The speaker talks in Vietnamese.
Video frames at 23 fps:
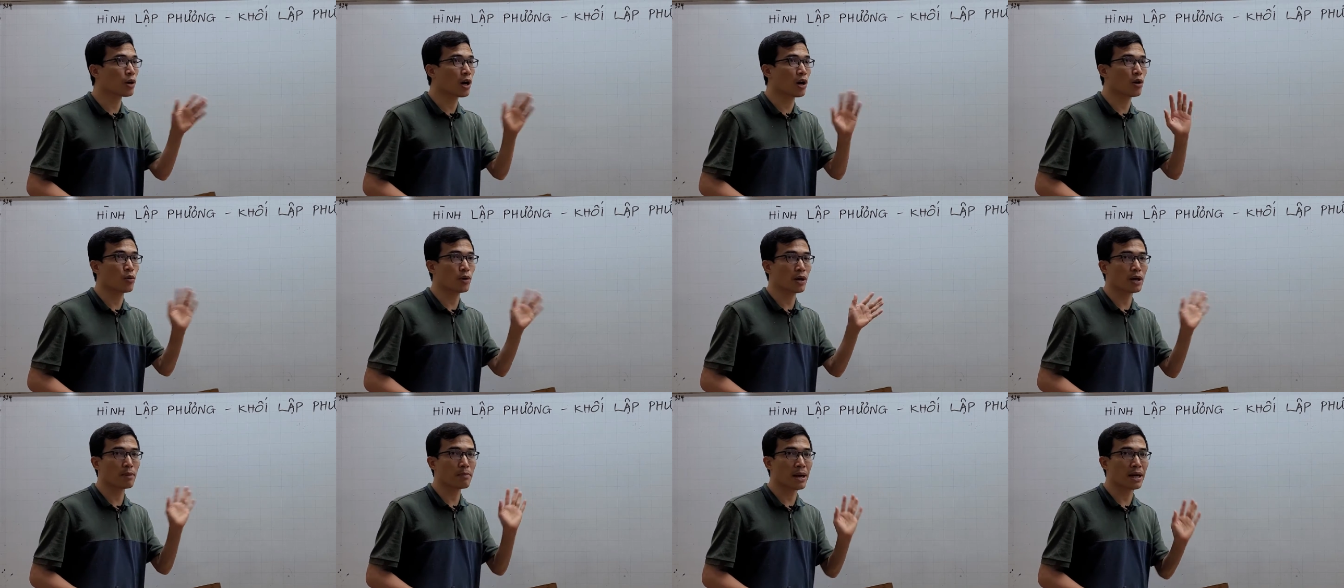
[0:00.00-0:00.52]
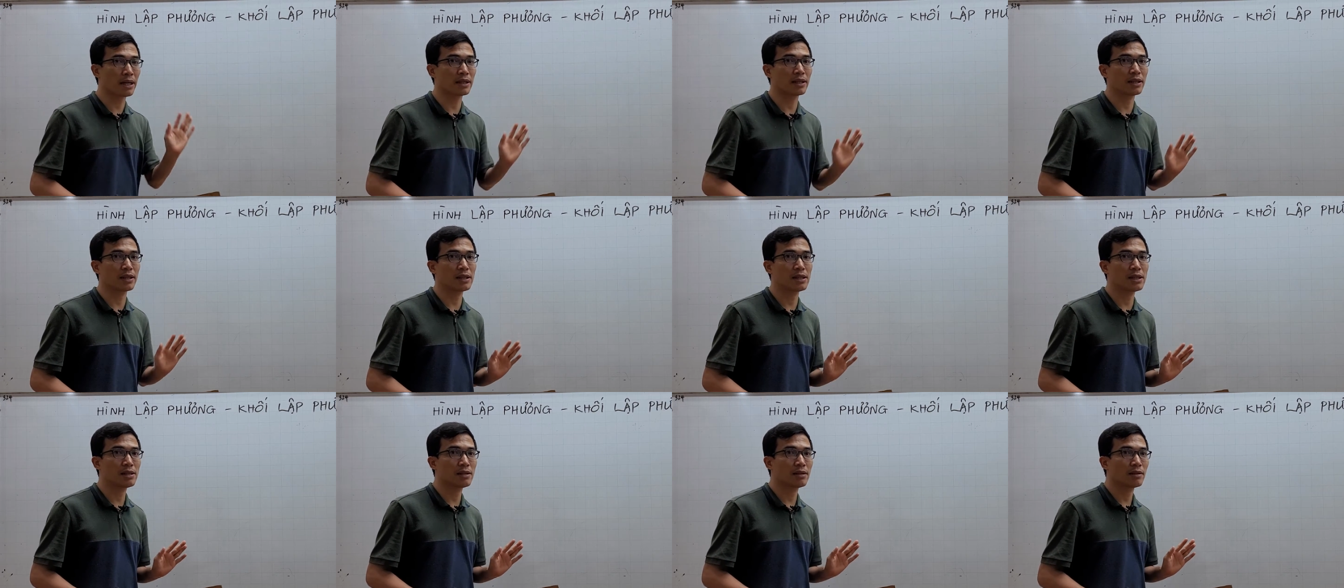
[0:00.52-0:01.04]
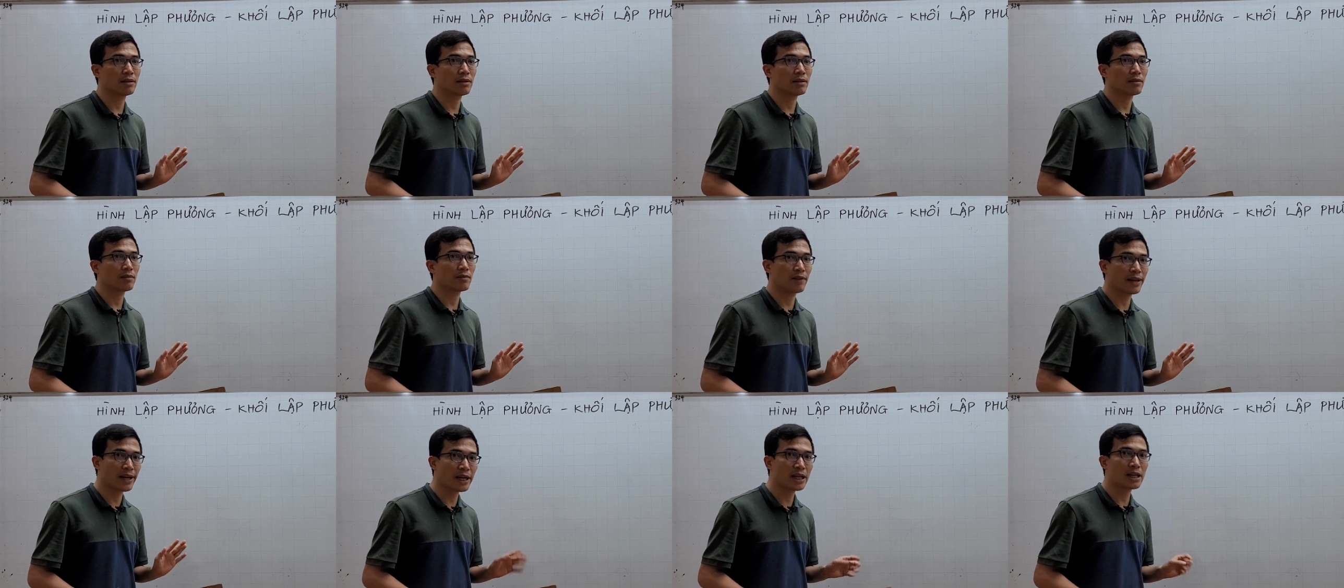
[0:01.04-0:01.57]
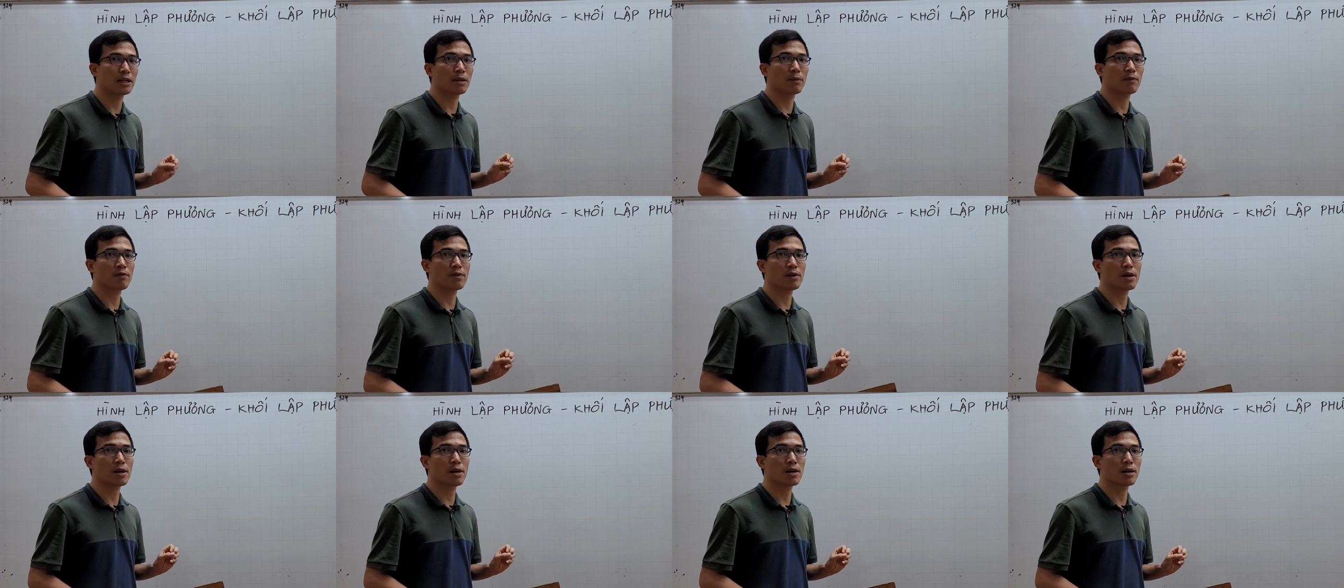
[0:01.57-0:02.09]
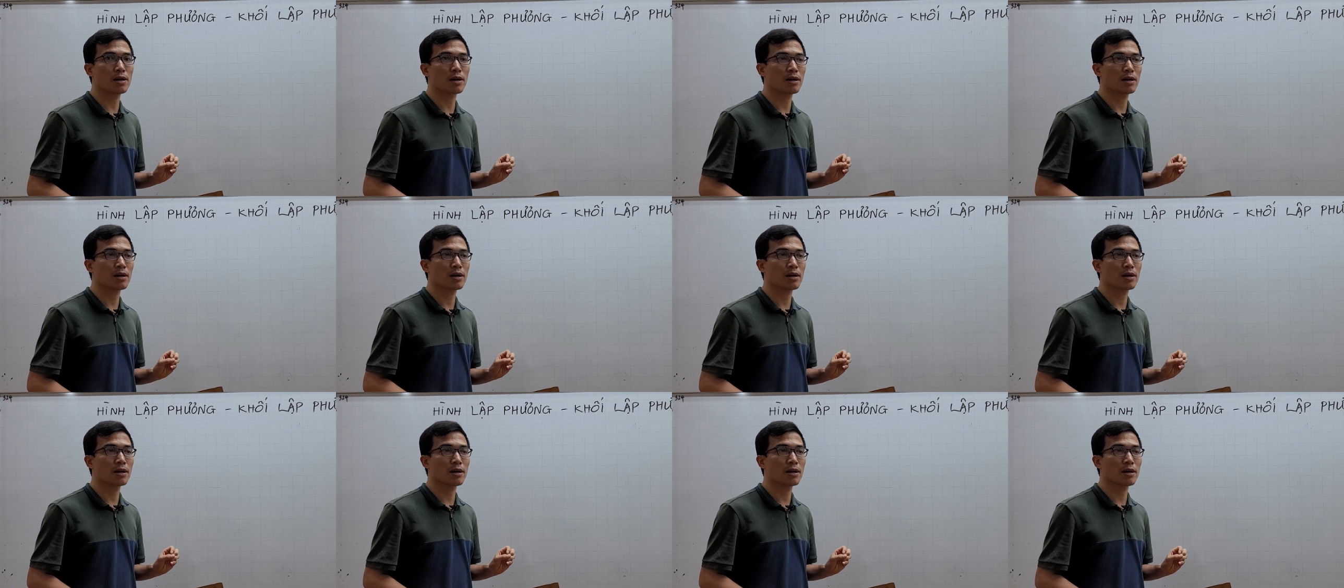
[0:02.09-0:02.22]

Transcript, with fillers: cầu các bạn đấy vẽ hình lập phương